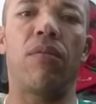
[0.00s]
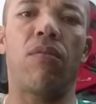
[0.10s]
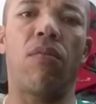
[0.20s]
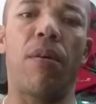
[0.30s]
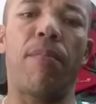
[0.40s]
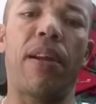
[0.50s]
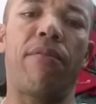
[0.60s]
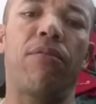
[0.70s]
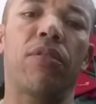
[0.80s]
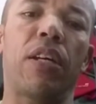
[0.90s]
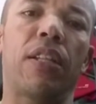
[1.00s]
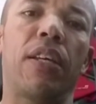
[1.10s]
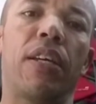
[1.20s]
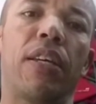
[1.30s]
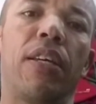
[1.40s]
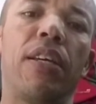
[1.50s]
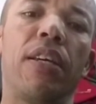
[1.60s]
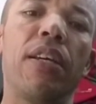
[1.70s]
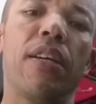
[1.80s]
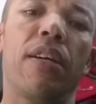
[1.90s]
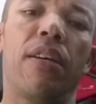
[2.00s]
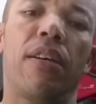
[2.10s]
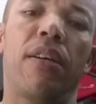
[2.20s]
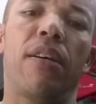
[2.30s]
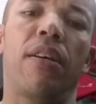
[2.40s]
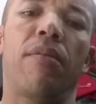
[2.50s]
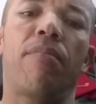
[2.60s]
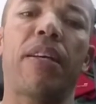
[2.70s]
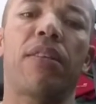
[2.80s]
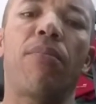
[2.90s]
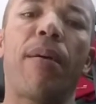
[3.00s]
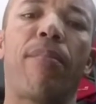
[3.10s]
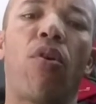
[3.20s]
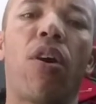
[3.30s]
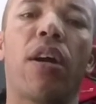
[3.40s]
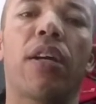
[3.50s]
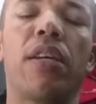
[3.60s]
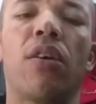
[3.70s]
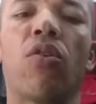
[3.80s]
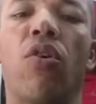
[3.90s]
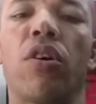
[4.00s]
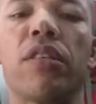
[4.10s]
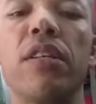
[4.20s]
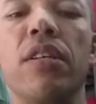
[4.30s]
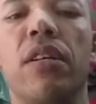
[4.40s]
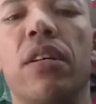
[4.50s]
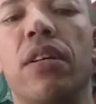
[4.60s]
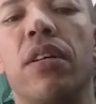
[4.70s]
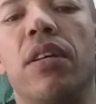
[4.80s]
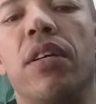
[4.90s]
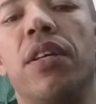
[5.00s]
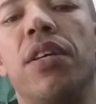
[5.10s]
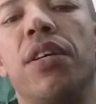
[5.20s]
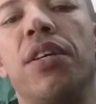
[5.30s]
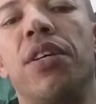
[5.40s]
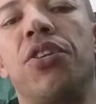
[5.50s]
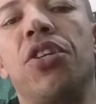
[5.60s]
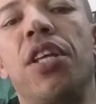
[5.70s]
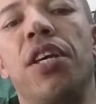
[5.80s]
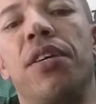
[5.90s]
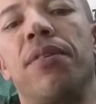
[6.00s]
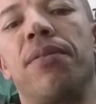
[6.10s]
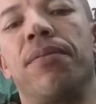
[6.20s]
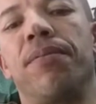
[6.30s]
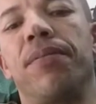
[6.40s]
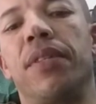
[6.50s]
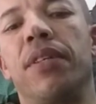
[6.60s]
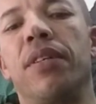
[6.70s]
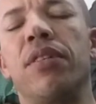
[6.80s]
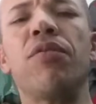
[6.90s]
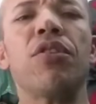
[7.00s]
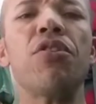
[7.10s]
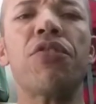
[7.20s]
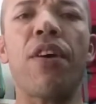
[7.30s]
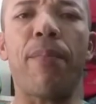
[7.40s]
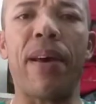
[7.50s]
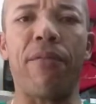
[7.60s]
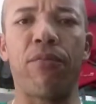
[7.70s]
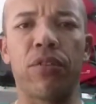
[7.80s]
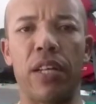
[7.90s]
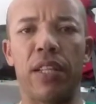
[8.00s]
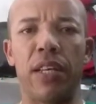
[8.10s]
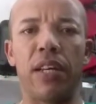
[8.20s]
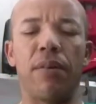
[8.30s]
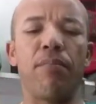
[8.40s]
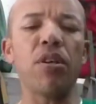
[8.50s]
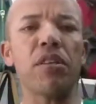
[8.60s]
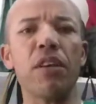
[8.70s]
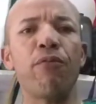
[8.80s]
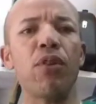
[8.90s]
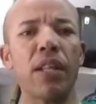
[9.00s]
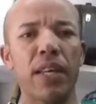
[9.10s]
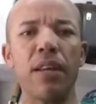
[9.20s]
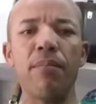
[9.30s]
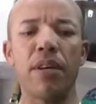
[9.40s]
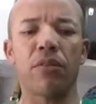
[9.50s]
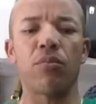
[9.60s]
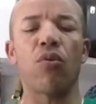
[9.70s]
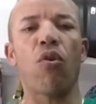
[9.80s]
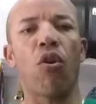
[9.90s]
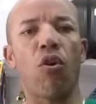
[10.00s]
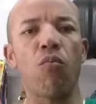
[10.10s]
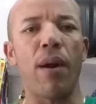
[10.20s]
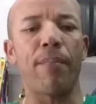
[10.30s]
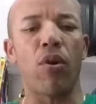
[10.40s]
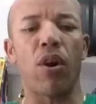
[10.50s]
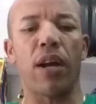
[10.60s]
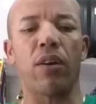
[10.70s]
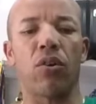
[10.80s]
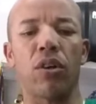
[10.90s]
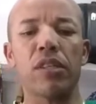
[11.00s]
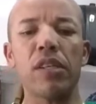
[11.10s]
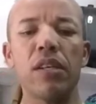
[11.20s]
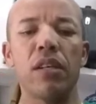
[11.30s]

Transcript: com a parafusadeira aqui, né? Passei uma broca aqui, grossa. E tirei. Se você não tiver uma parafusadeira, pode ser furadeira mesmo. Coloca uma broca grossa